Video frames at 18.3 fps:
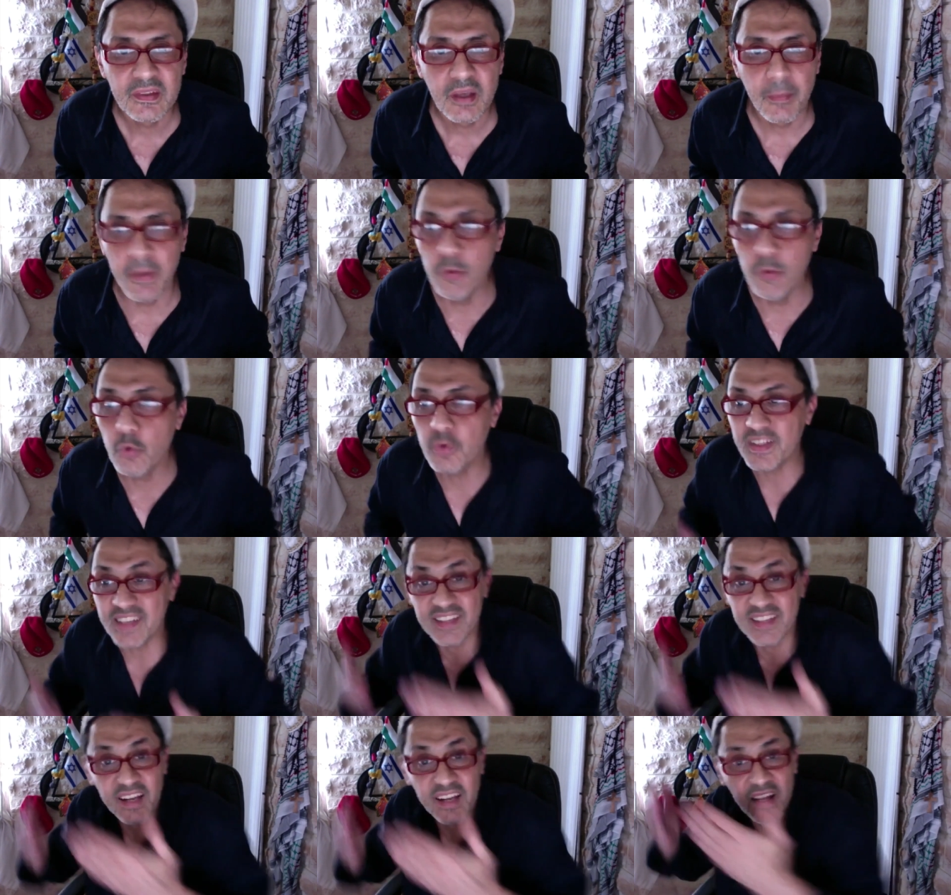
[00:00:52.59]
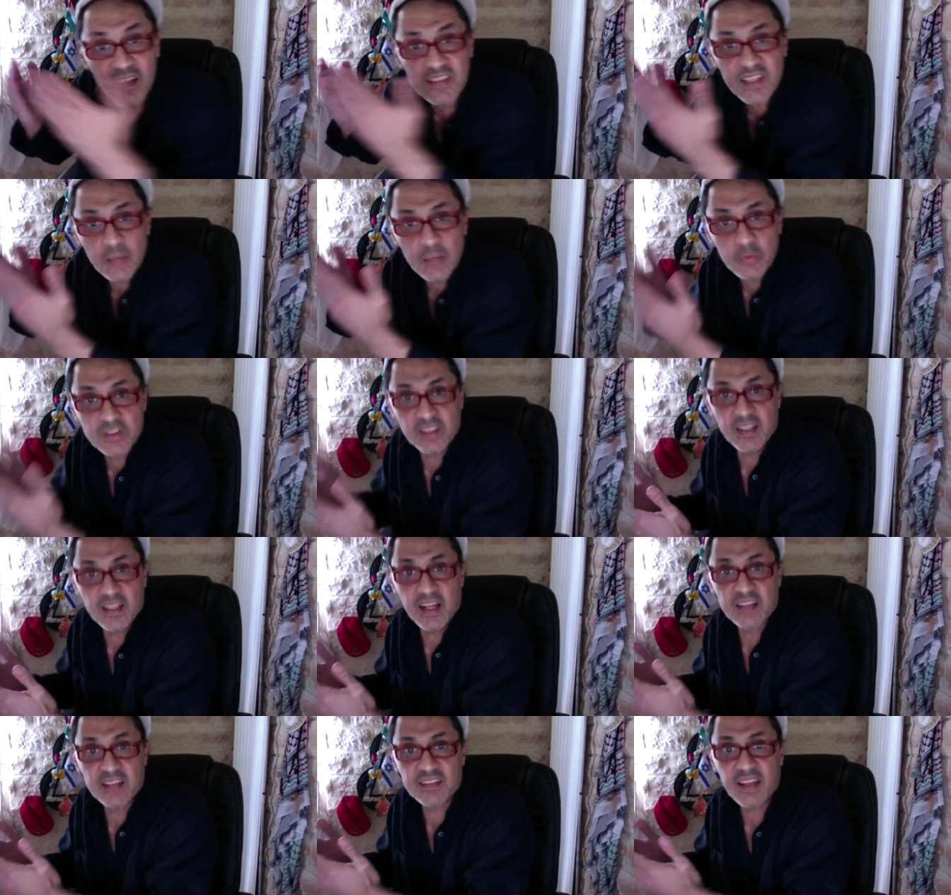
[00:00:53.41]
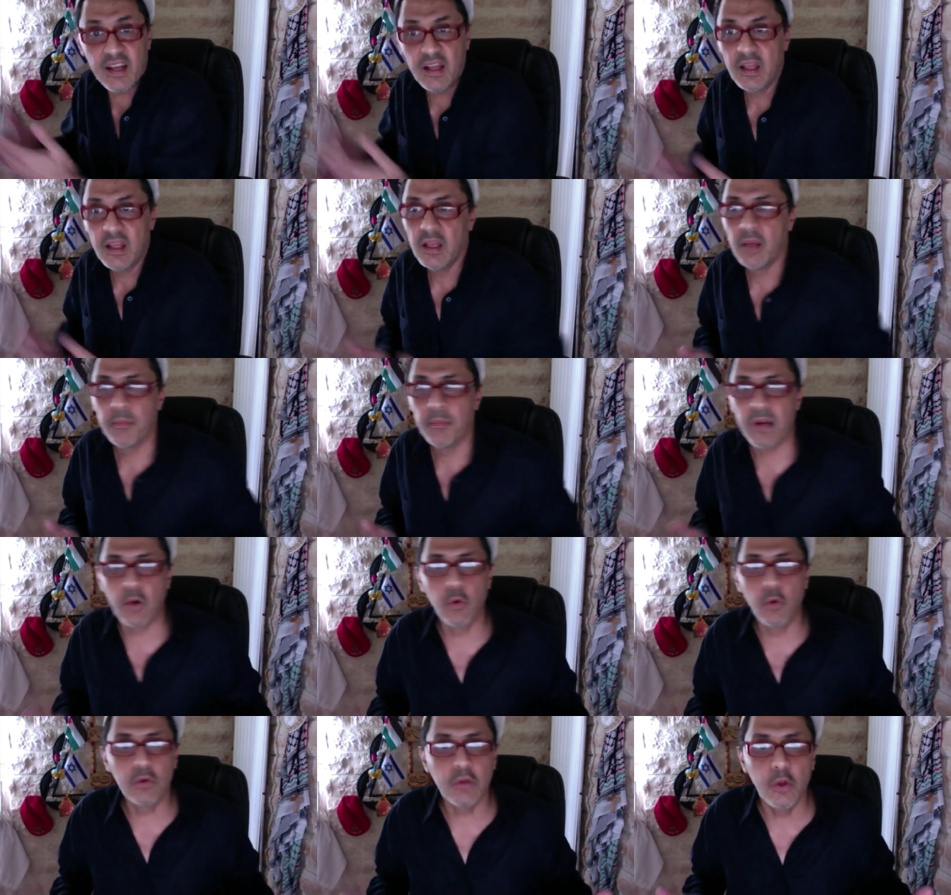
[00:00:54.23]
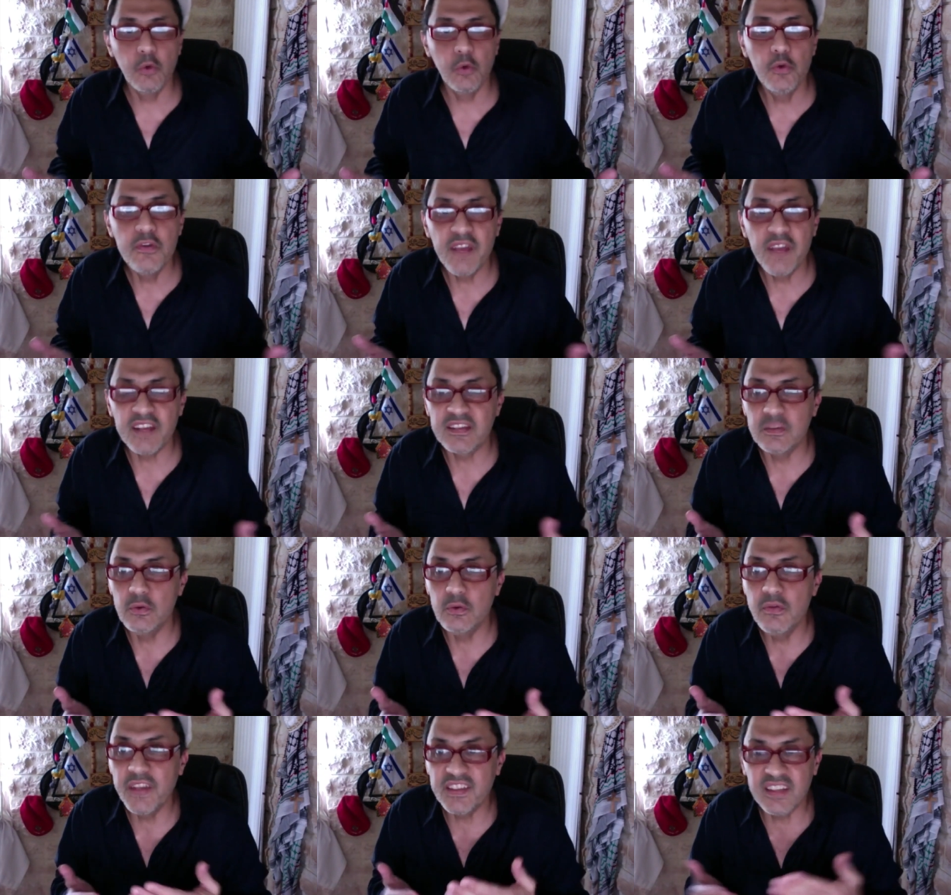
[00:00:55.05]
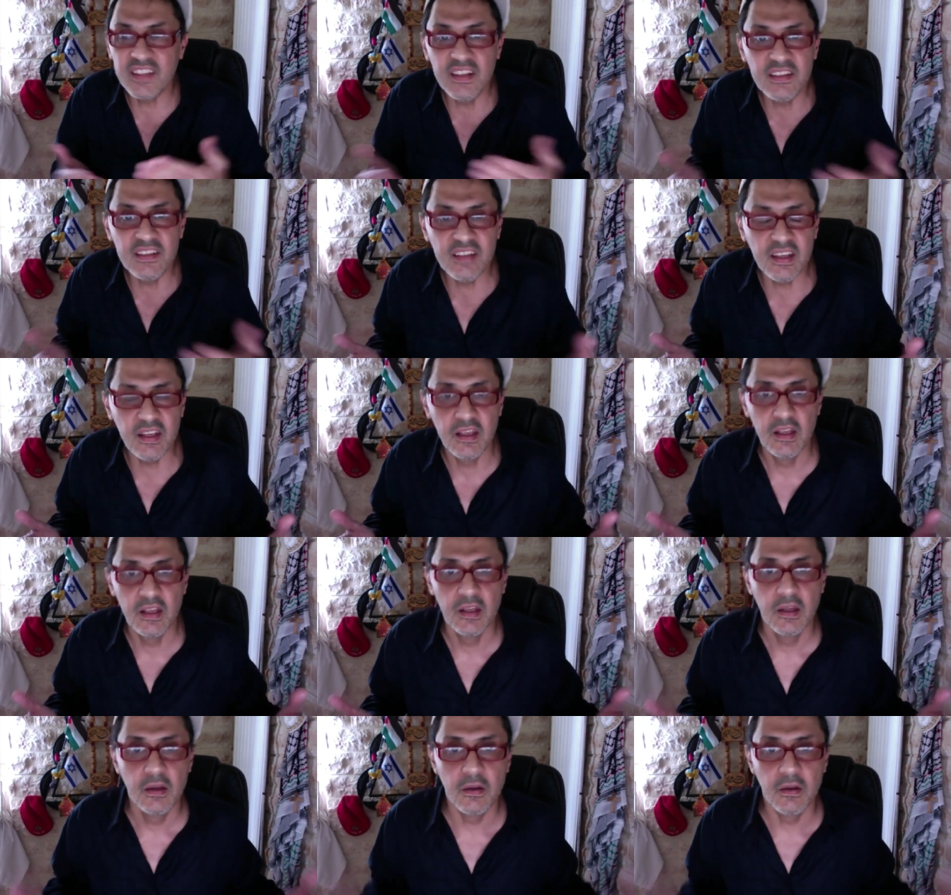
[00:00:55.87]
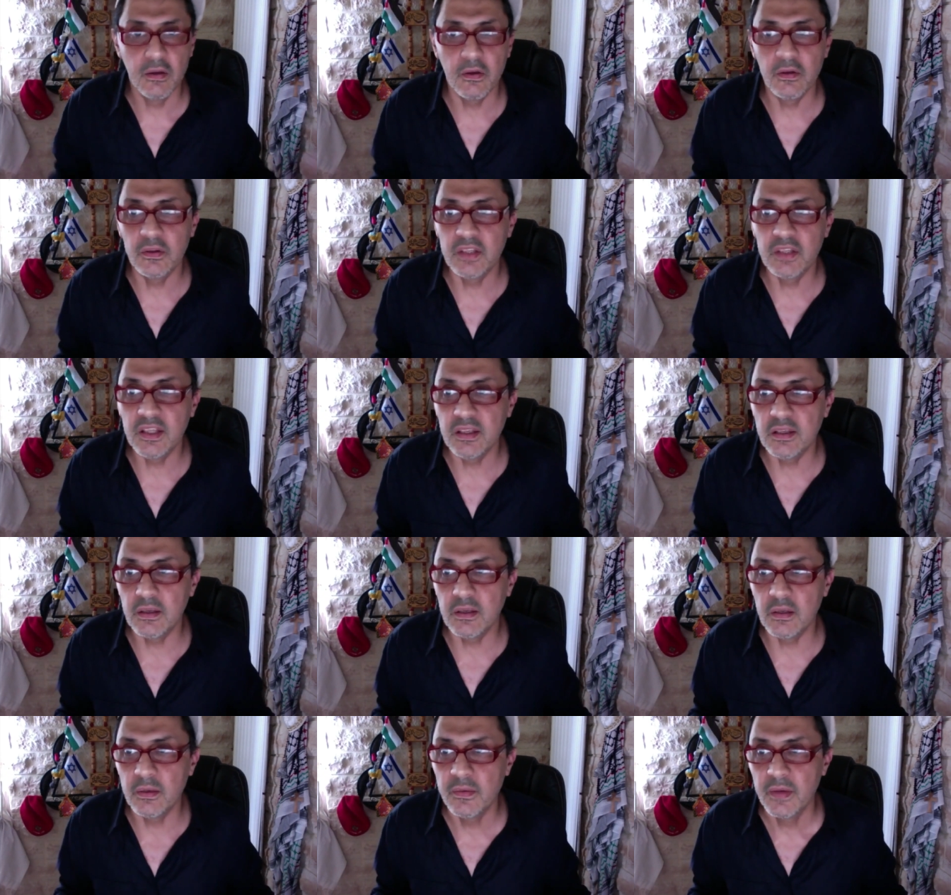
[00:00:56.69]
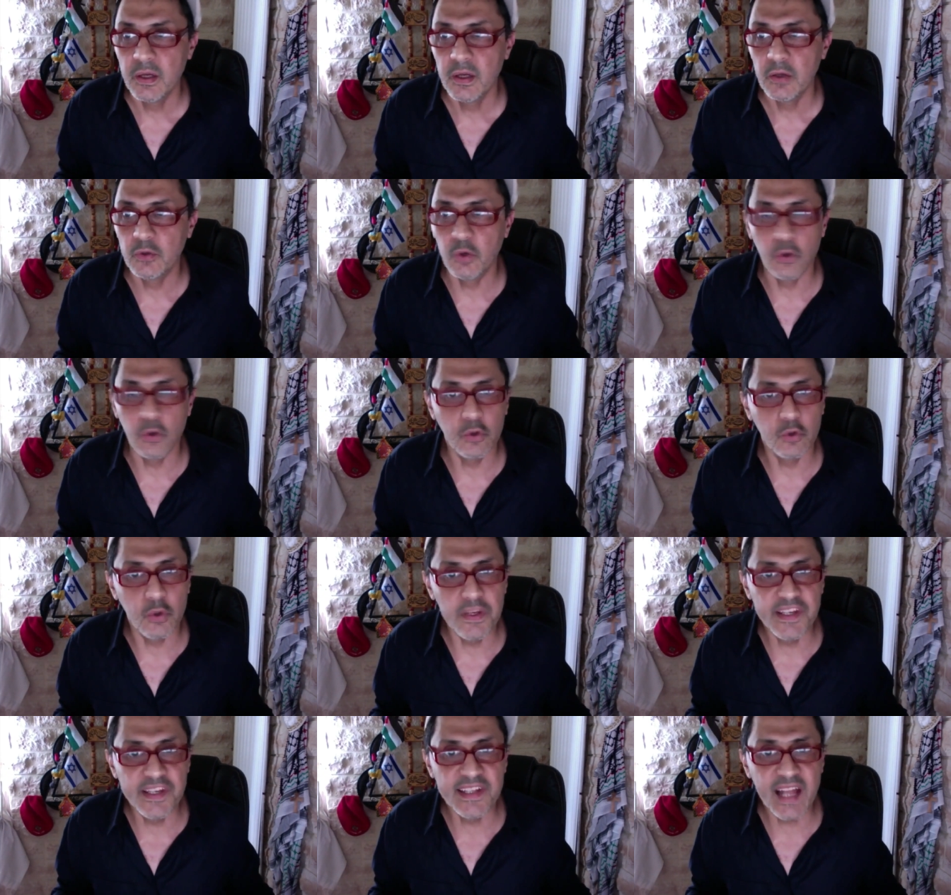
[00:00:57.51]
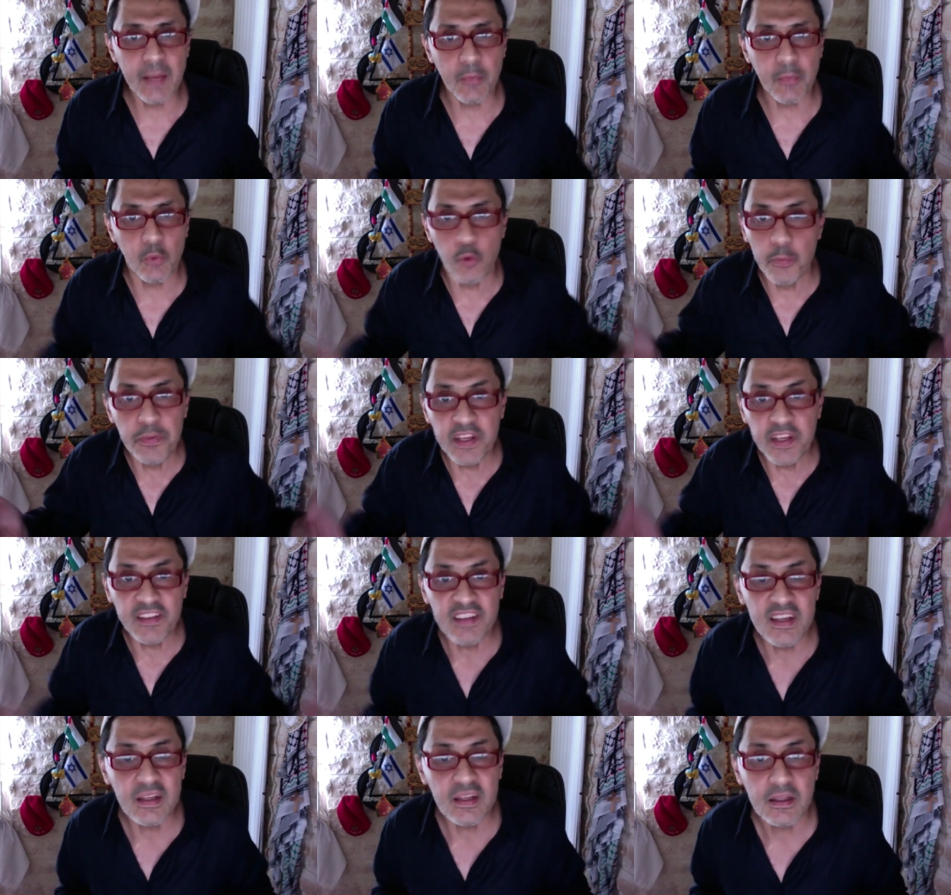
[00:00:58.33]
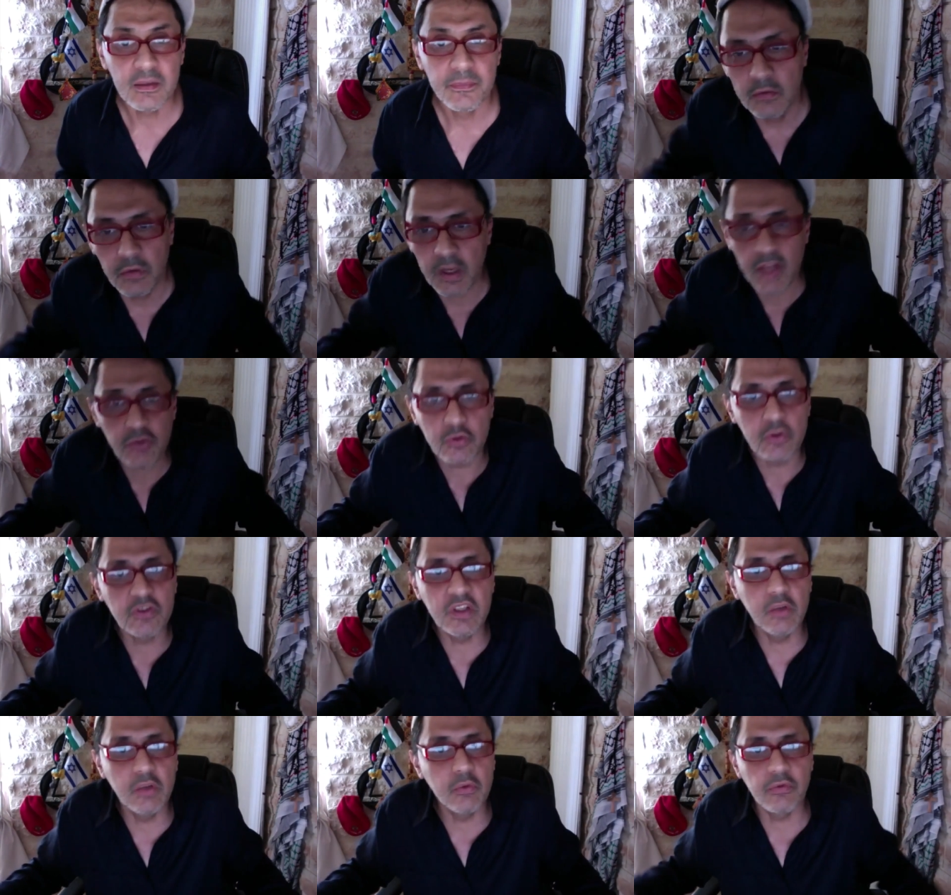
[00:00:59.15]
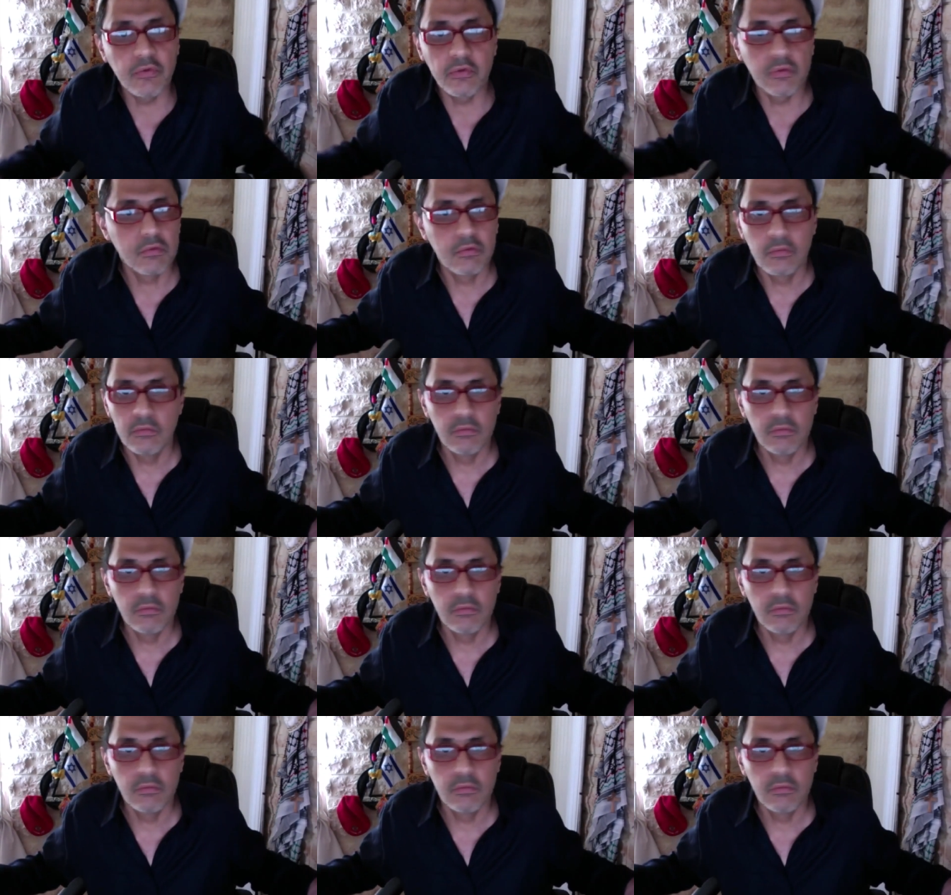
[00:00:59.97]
Mais nous, on a sacralisé la mosquée d'Al-Aqsa. Par contre, l'universalité euh, de l'islam, on le piétine. Voilà ce que je dénonce.